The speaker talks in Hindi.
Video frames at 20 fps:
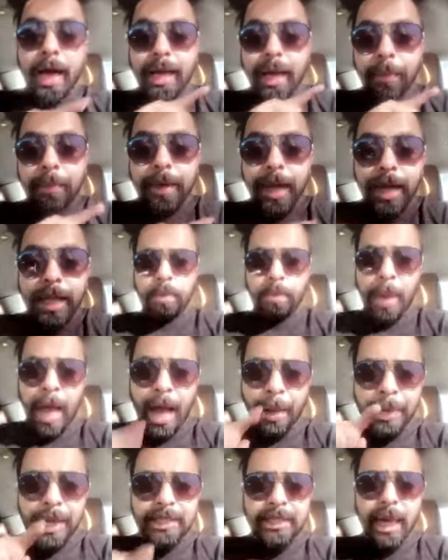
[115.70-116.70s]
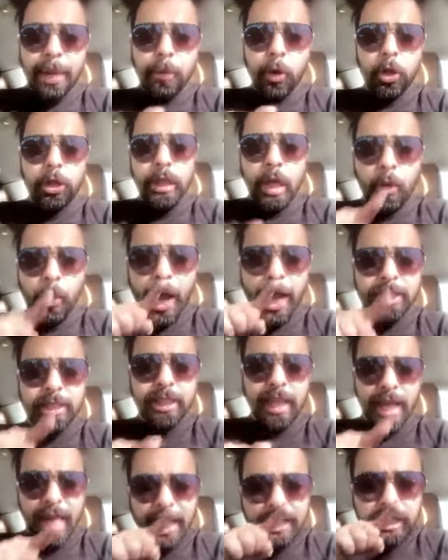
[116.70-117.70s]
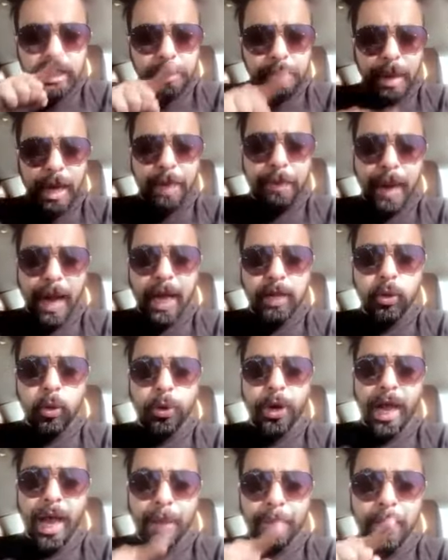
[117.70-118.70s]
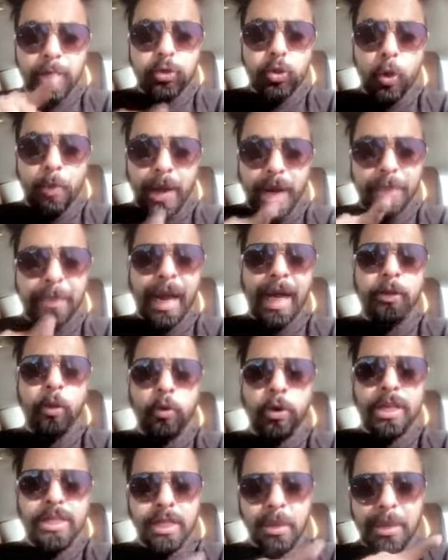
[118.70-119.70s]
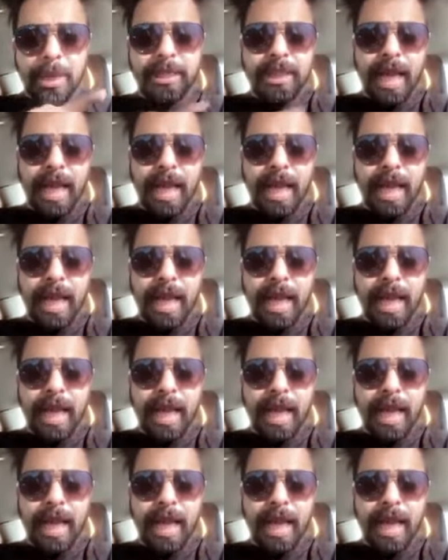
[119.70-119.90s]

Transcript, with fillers: अगर हम नहीं हमेशा बोलता हूं आज कराची बर्बाद हो रहा है हमें इसको बर्बाद होने से